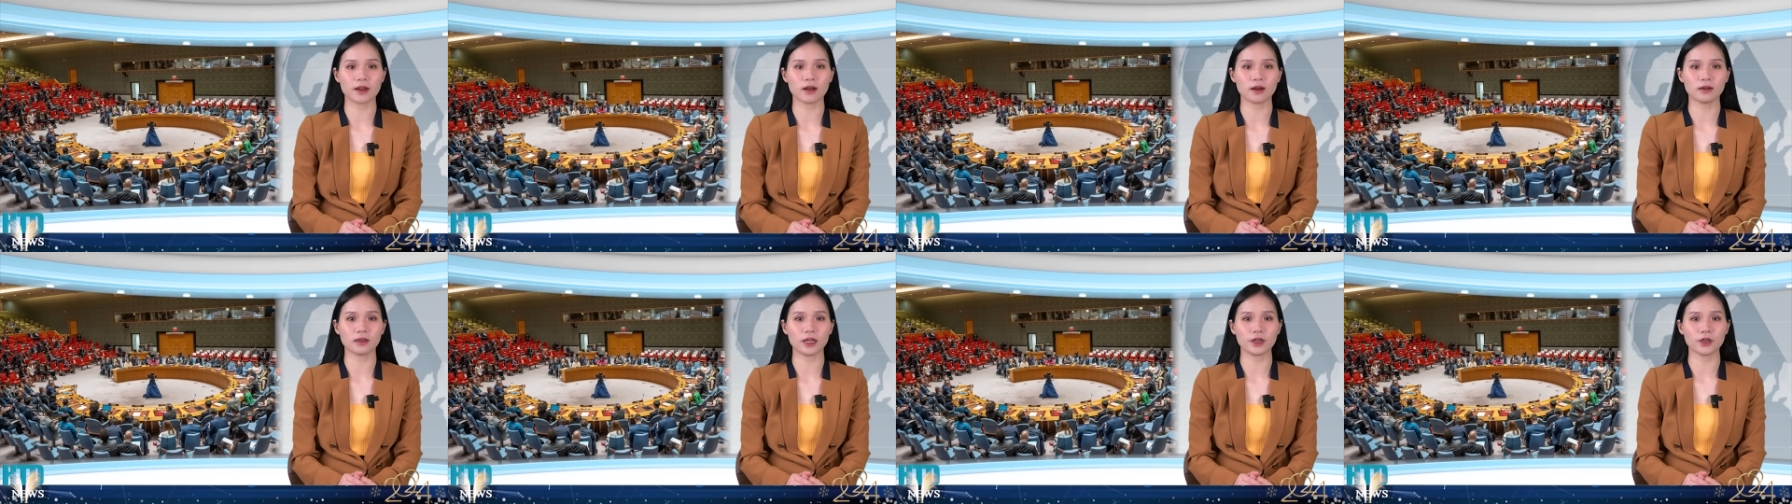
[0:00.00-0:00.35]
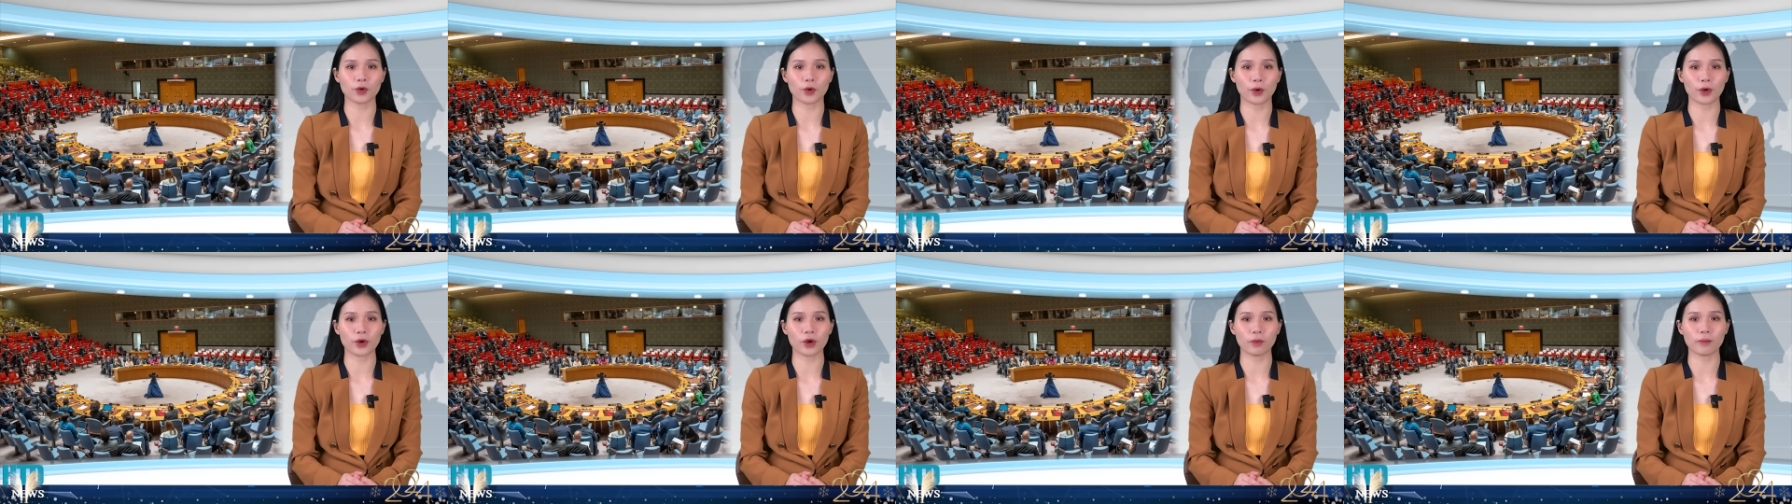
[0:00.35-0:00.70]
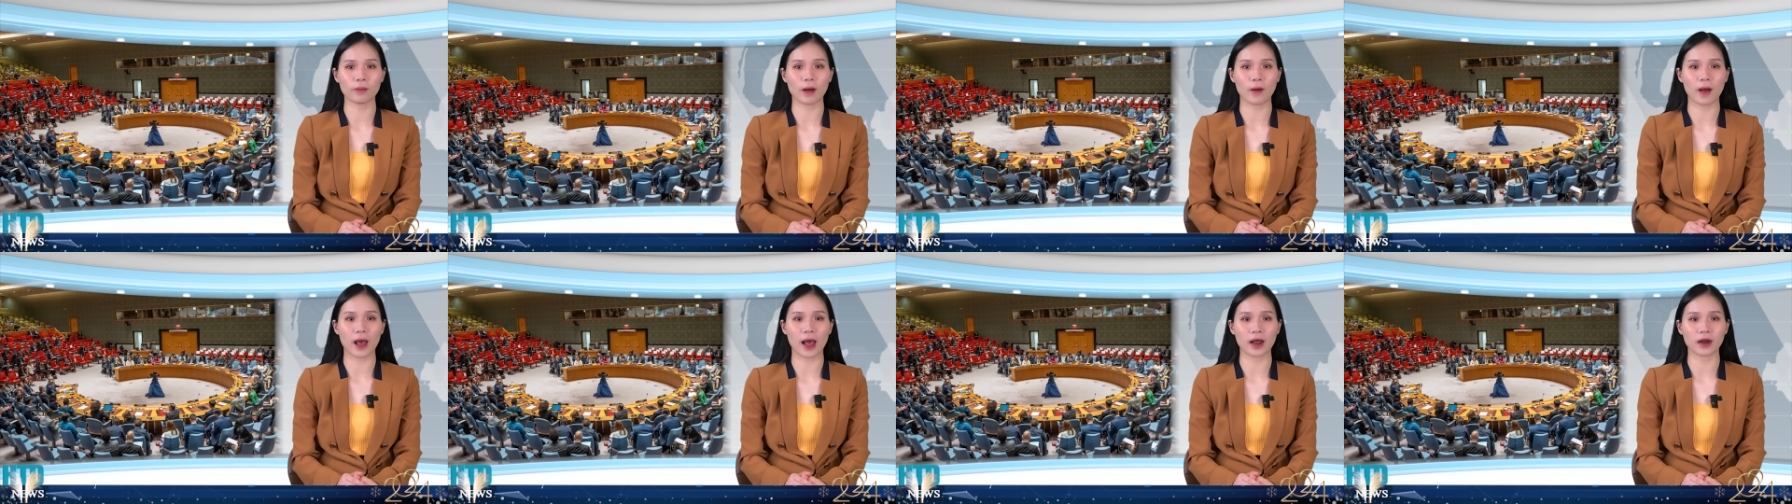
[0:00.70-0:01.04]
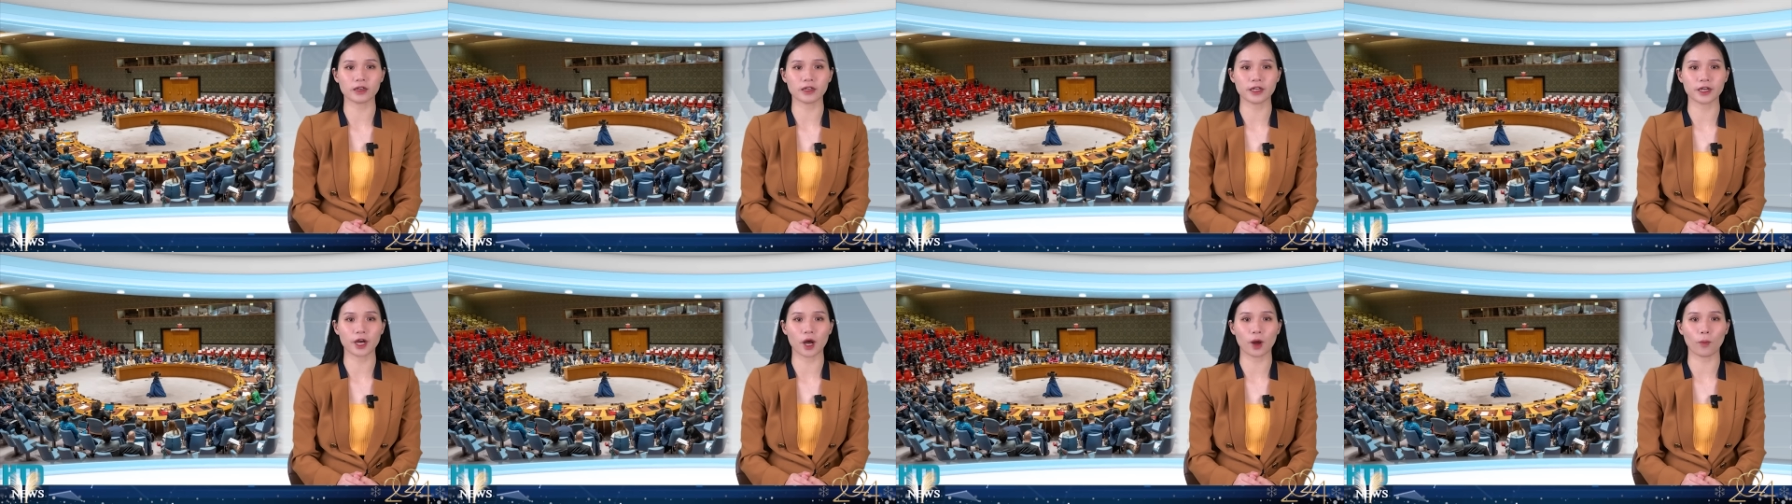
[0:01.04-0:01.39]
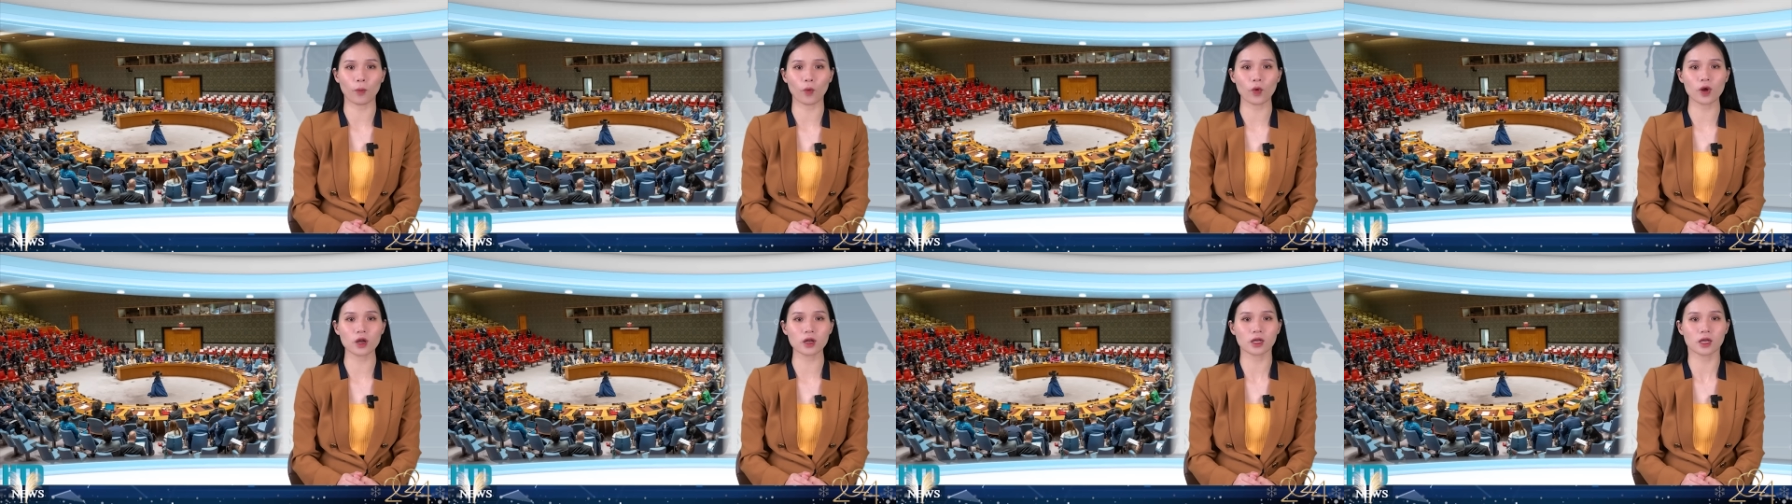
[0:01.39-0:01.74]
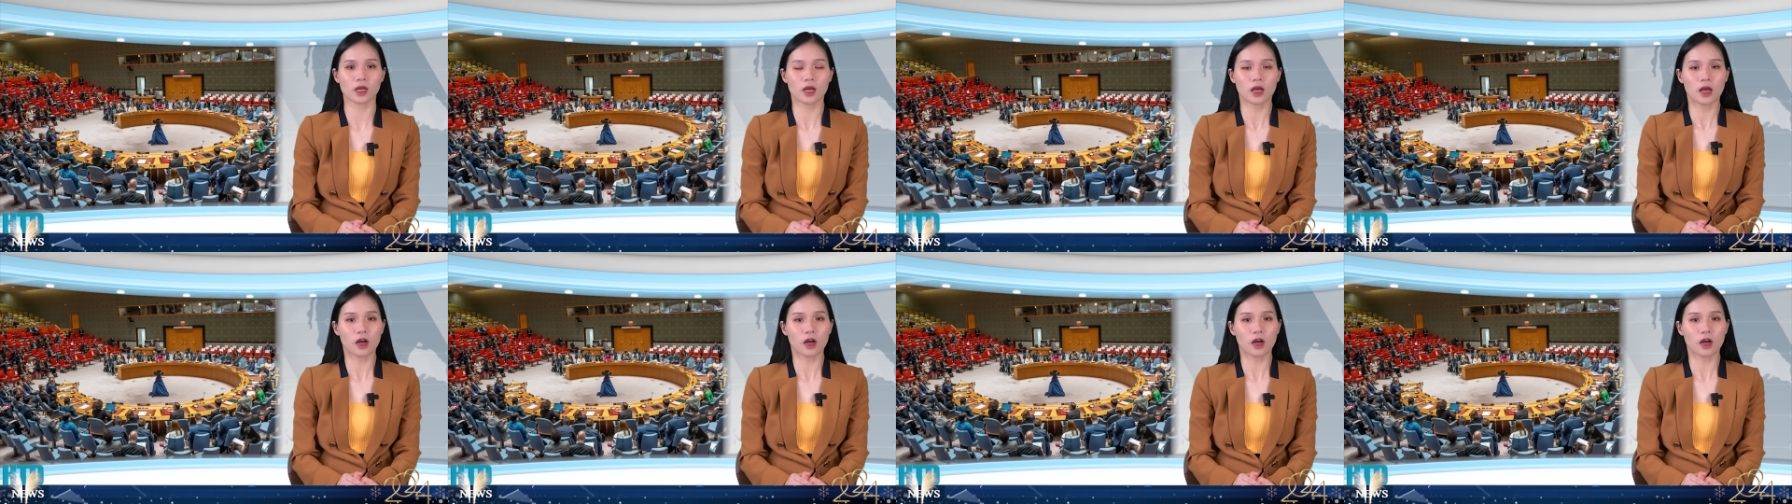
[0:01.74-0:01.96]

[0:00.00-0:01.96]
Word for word: đơn lên Hội đồng Bảo an Liên Hợp Quốc,